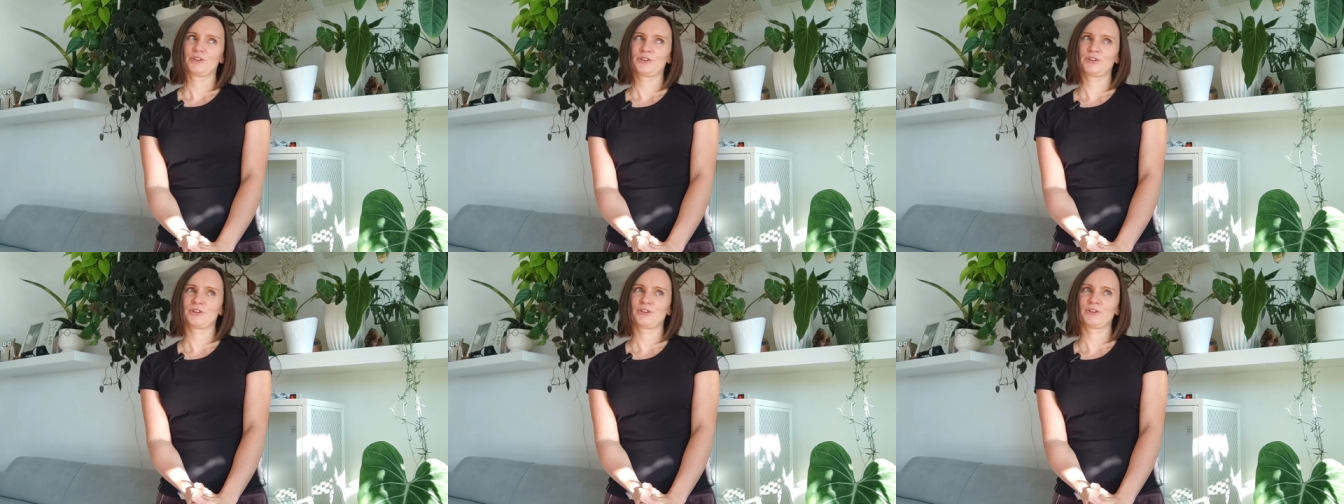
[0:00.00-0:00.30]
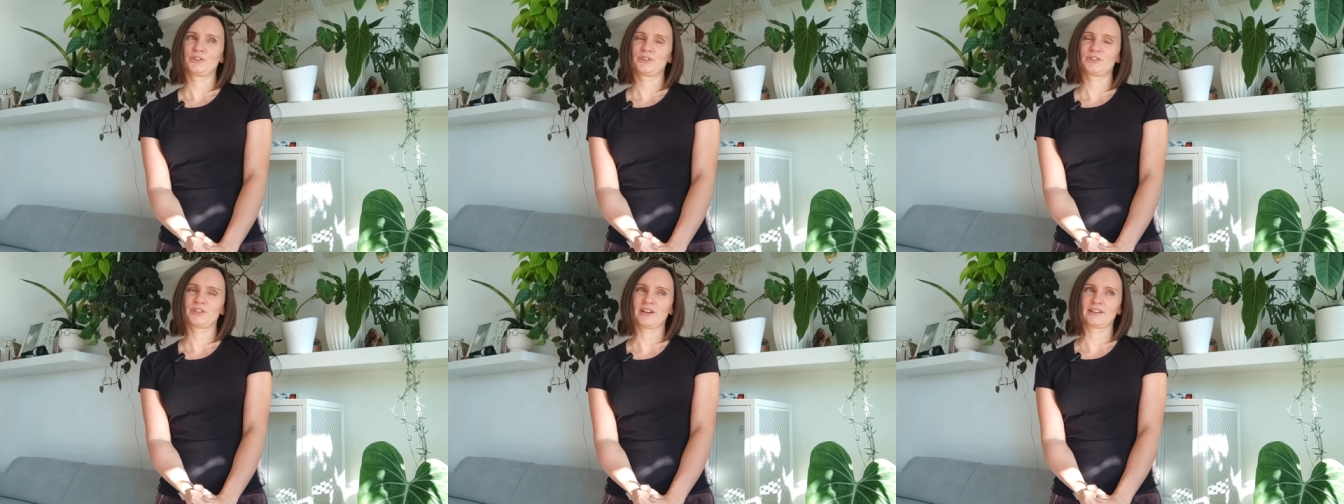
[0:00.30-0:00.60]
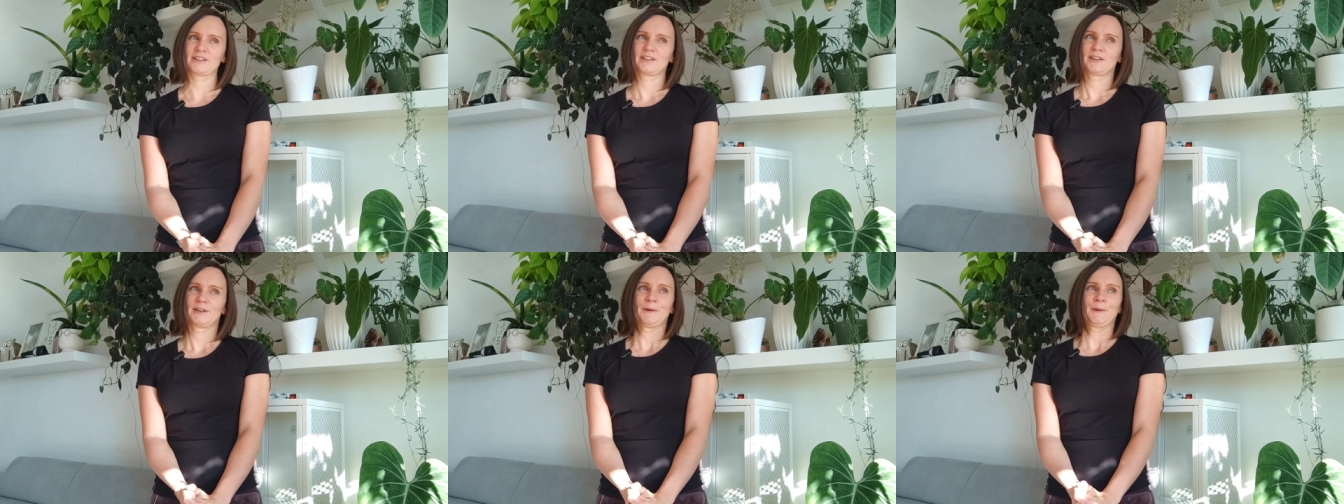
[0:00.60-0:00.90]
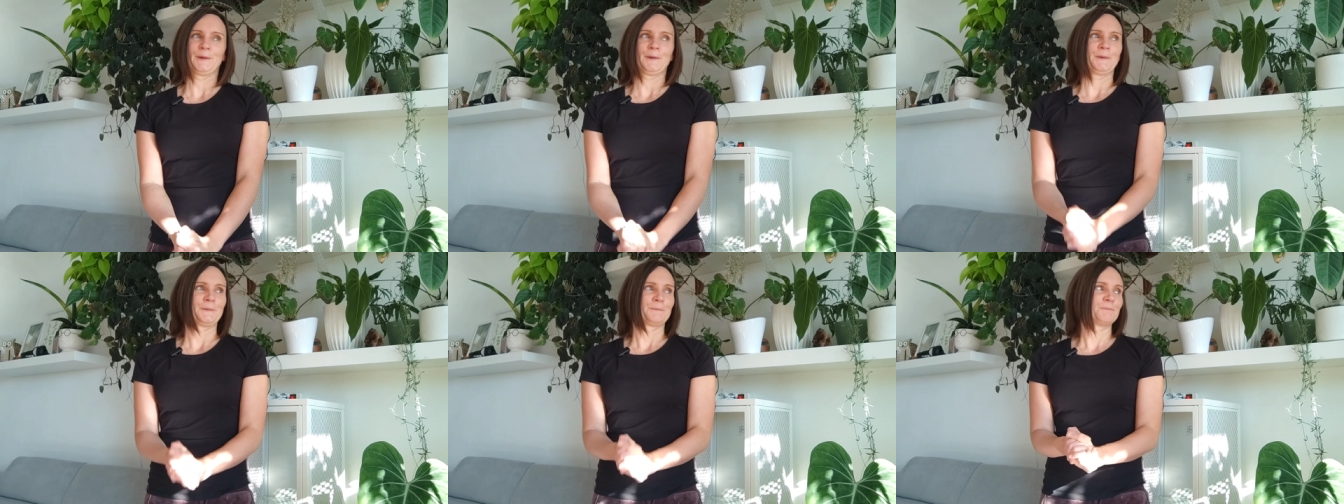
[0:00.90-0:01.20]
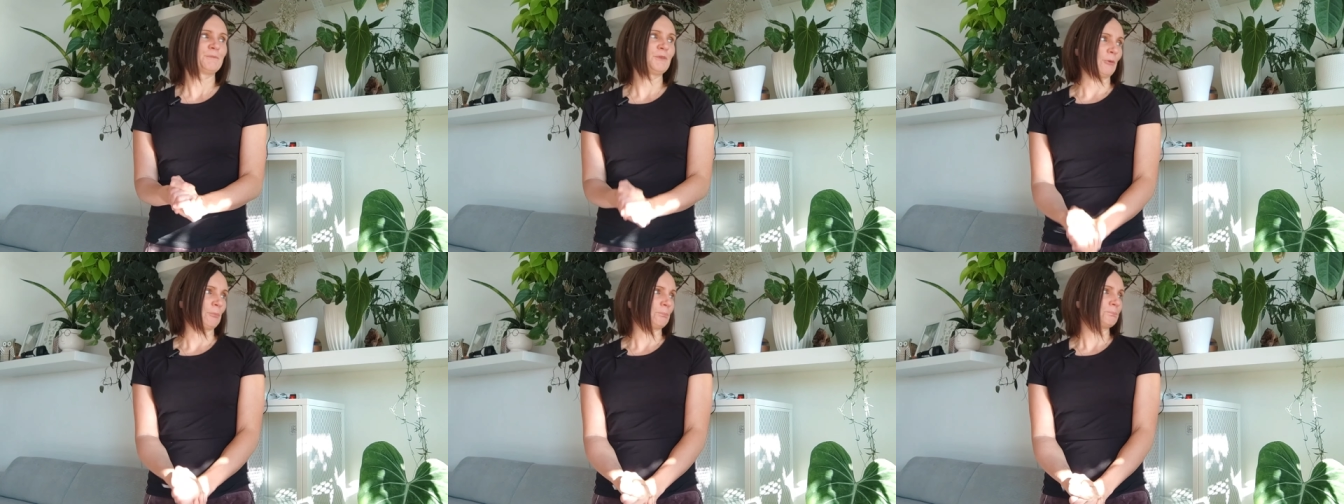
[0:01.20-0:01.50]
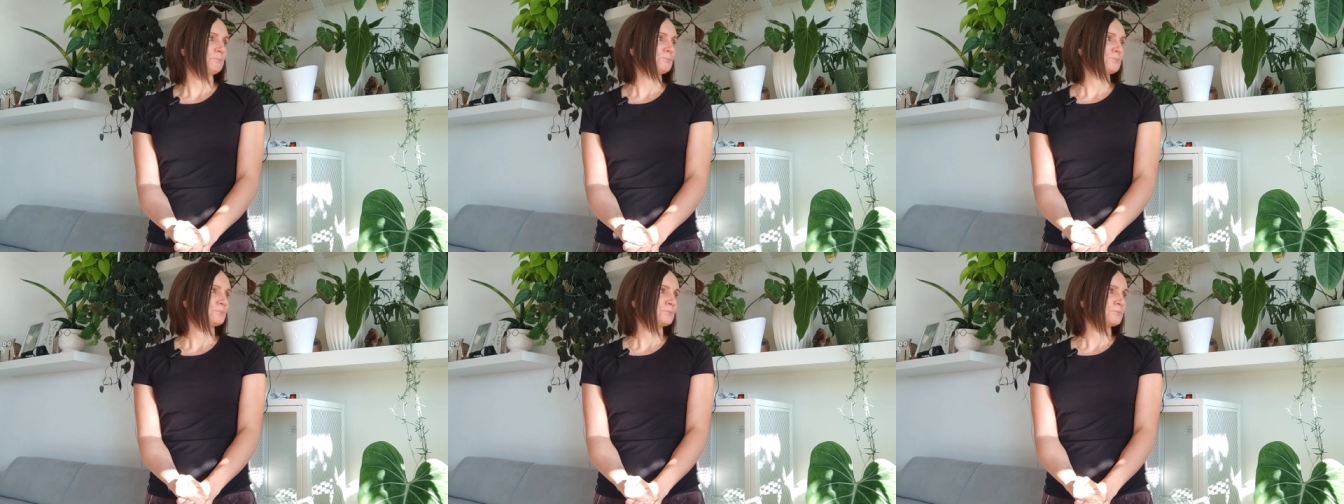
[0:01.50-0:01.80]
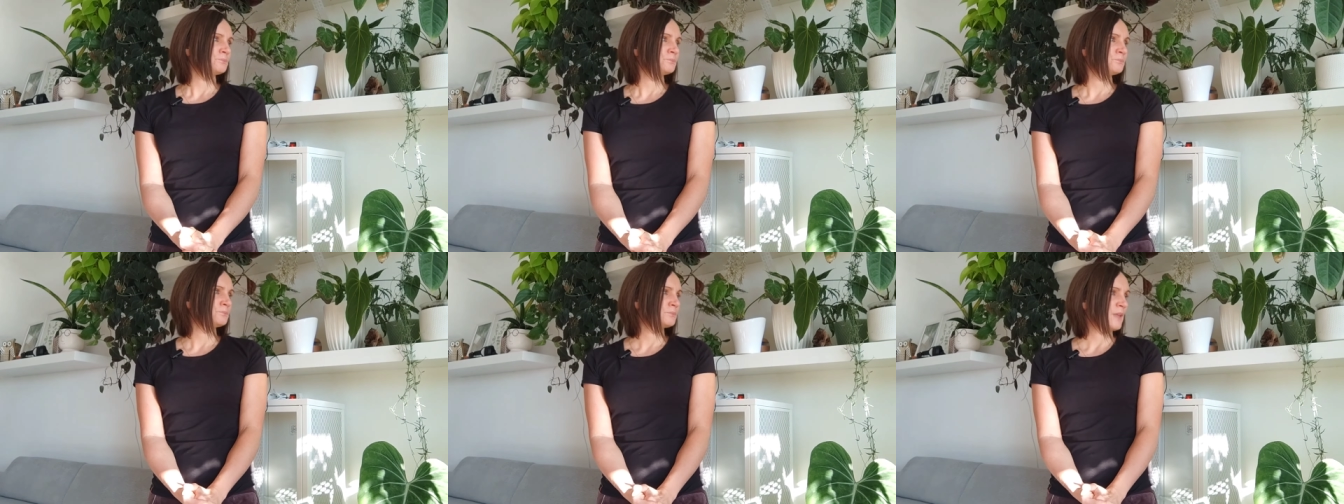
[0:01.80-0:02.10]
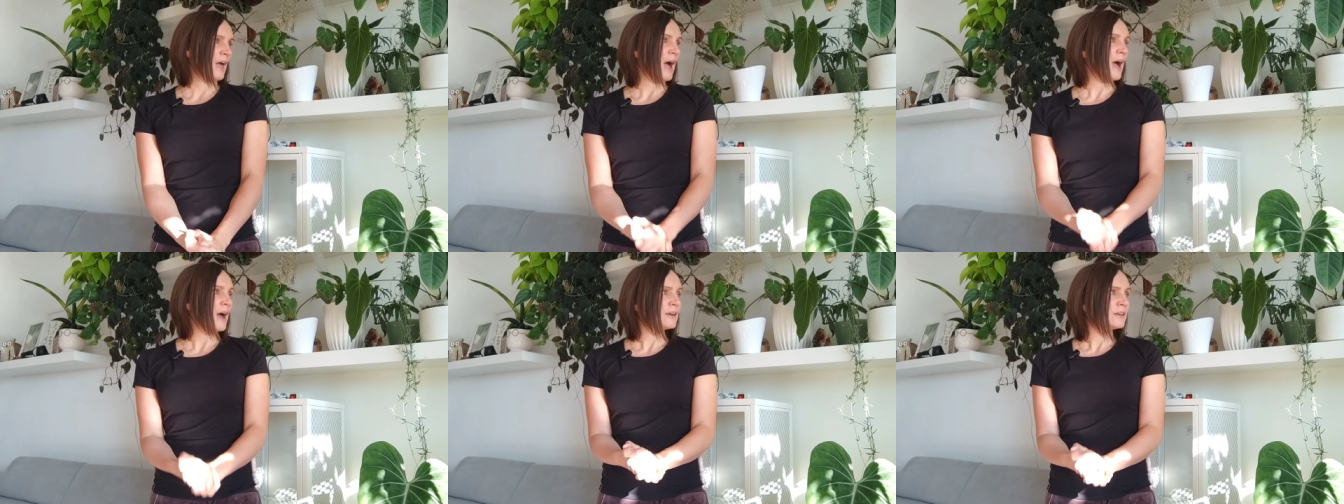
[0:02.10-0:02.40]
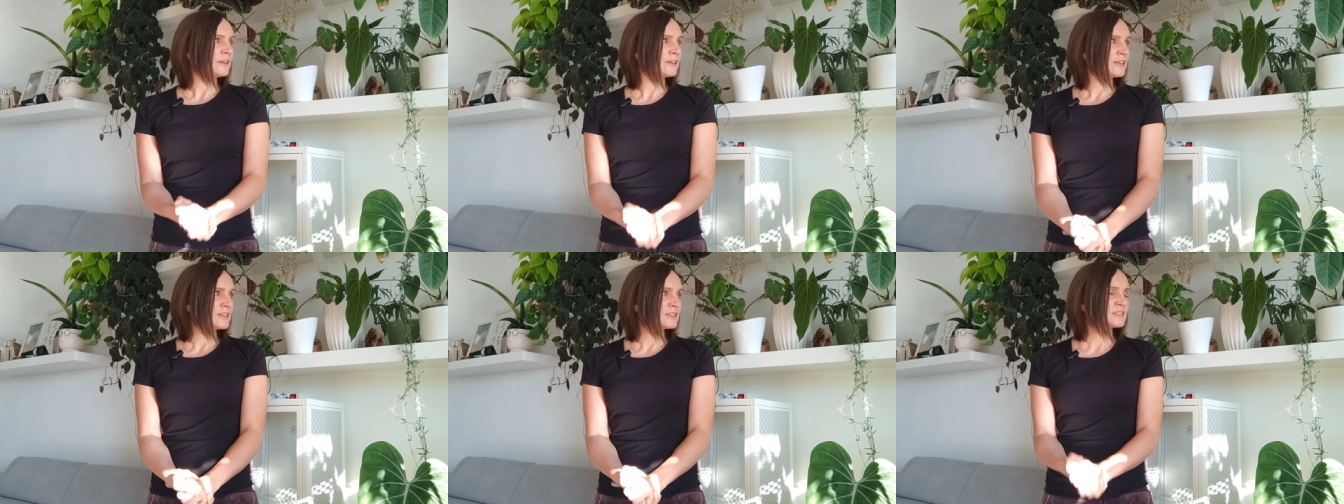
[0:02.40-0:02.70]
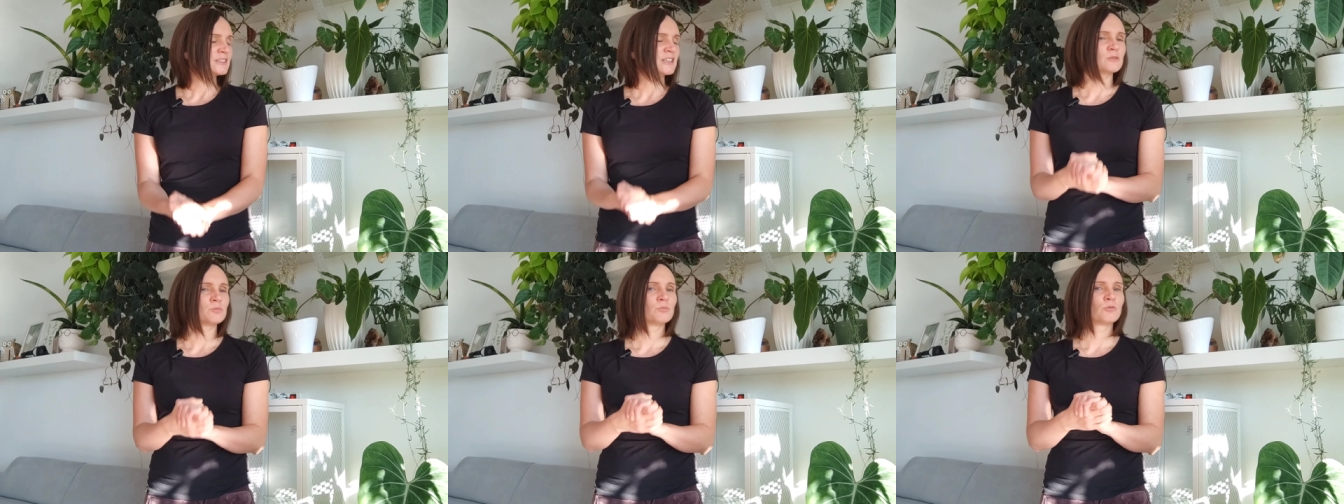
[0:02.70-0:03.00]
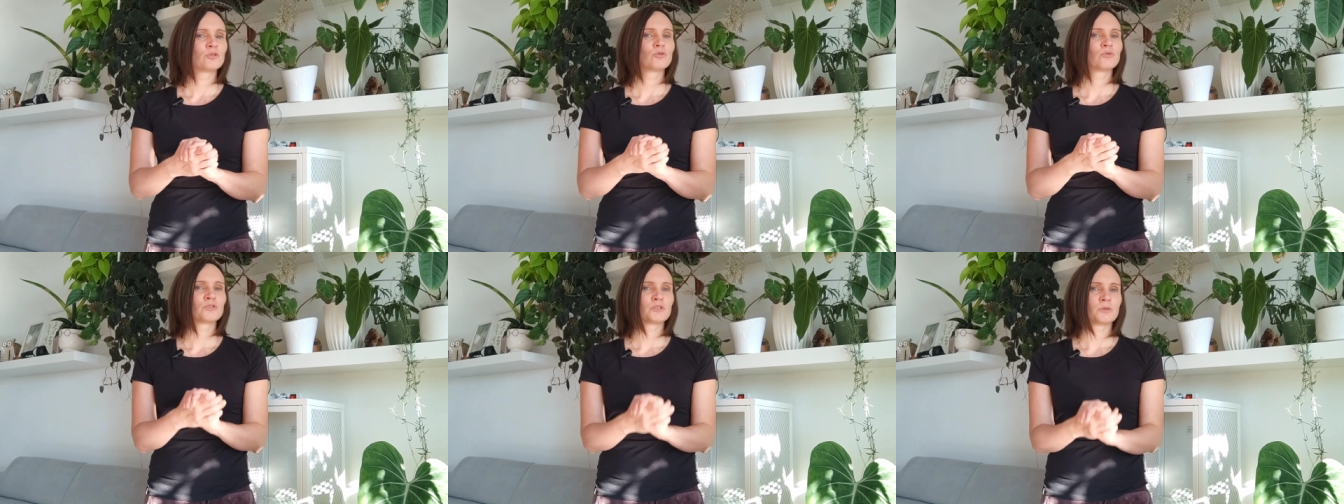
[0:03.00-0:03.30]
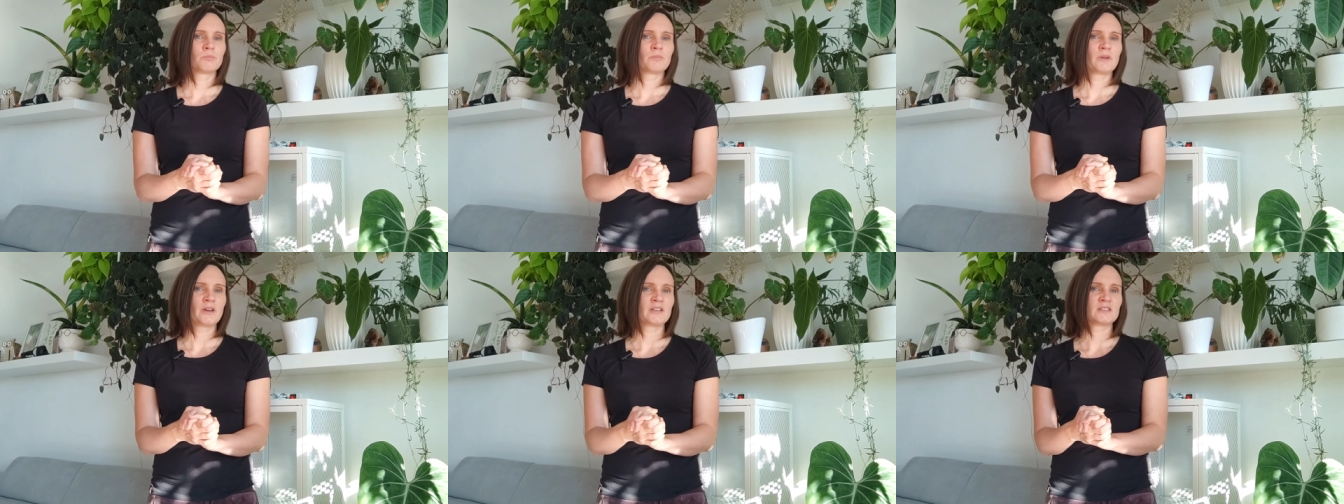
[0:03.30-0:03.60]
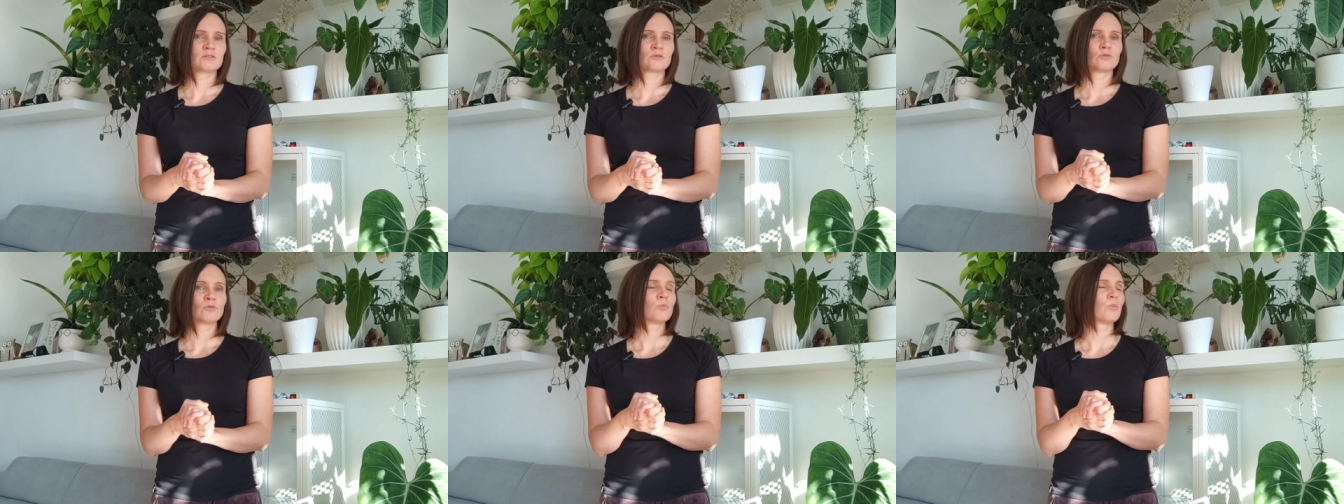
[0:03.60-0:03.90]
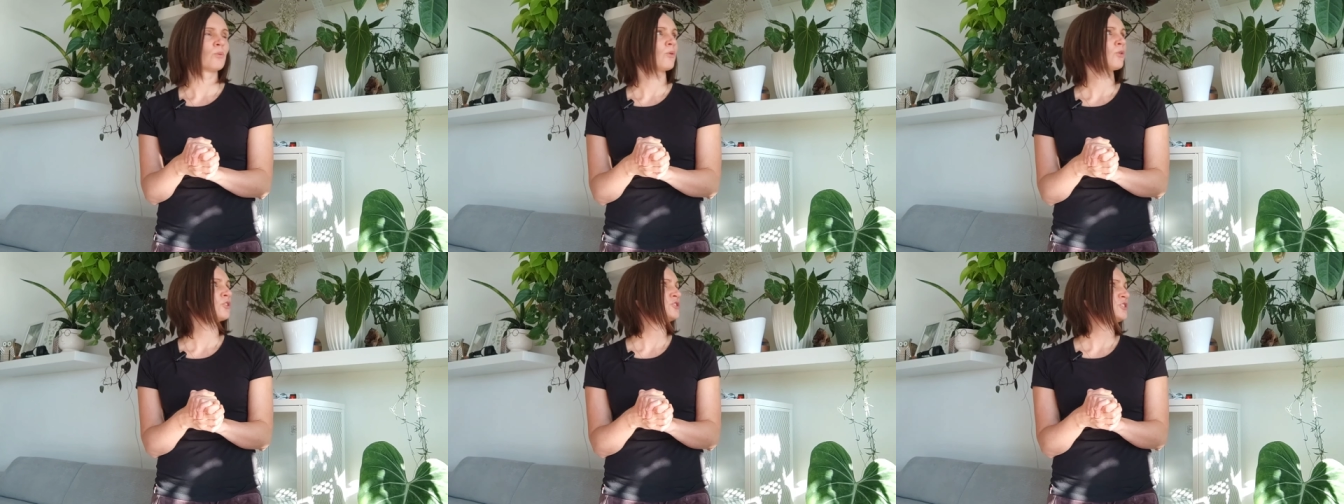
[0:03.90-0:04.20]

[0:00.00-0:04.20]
E, tak. No, Mm, ale jesteśmy tu w tym miejscu, bo